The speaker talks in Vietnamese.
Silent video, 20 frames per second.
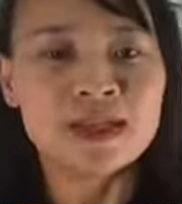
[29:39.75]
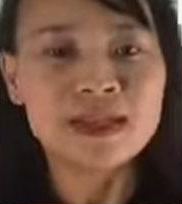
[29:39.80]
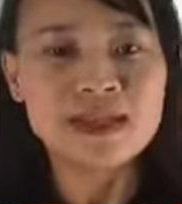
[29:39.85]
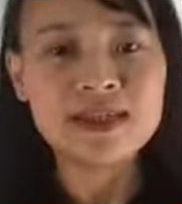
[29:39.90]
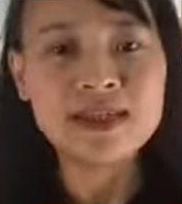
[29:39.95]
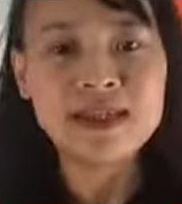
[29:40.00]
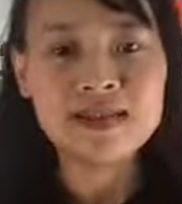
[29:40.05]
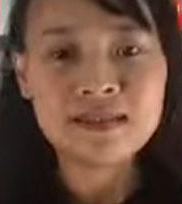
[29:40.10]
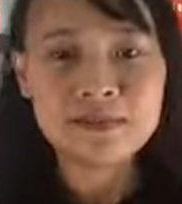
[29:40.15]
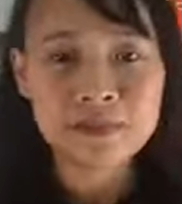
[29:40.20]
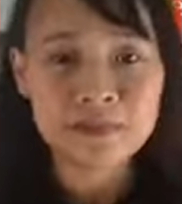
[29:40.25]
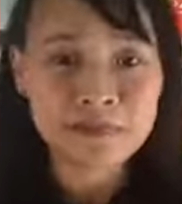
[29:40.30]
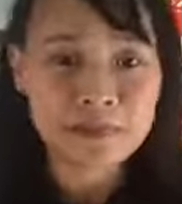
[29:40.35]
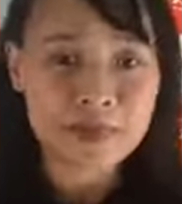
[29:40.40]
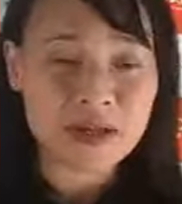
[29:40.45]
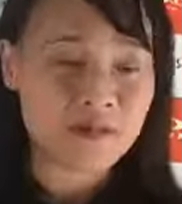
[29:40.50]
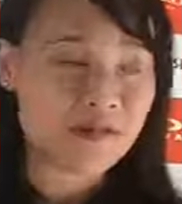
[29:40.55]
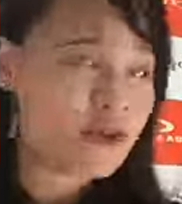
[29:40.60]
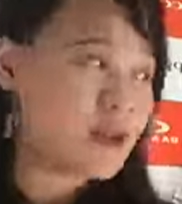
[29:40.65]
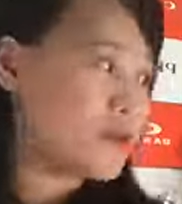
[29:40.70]
Thế thì
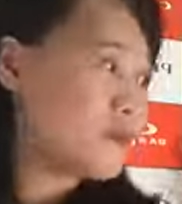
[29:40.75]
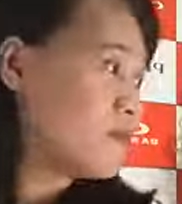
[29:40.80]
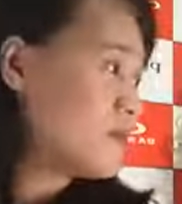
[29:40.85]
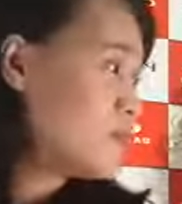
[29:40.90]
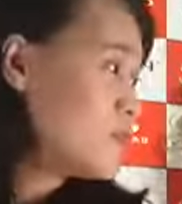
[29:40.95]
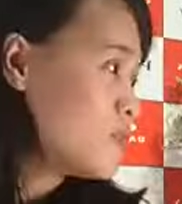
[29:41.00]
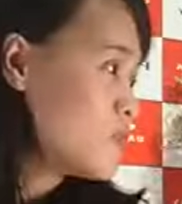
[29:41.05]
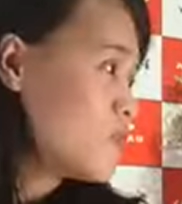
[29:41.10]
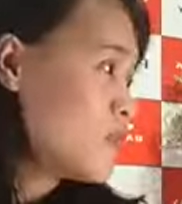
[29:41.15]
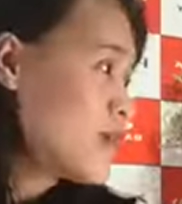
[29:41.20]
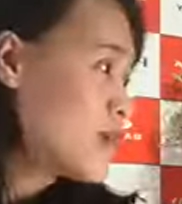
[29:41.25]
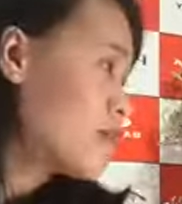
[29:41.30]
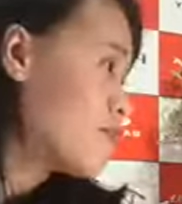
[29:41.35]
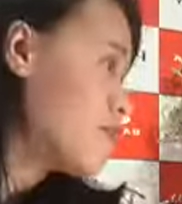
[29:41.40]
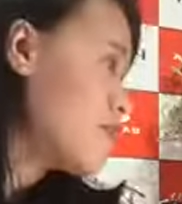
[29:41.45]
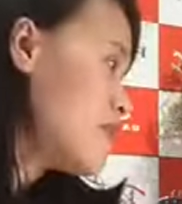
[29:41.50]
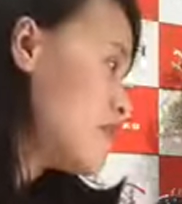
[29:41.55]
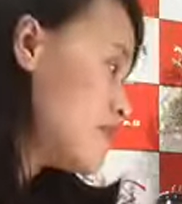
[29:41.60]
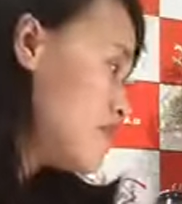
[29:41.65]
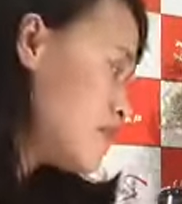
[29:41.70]
cái phần vừa rồi là
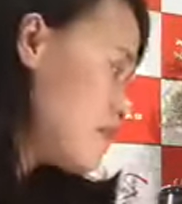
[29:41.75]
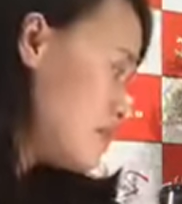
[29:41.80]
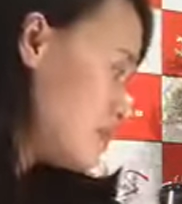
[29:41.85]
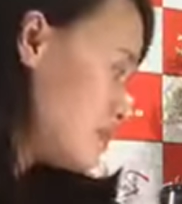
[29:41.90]
cái phần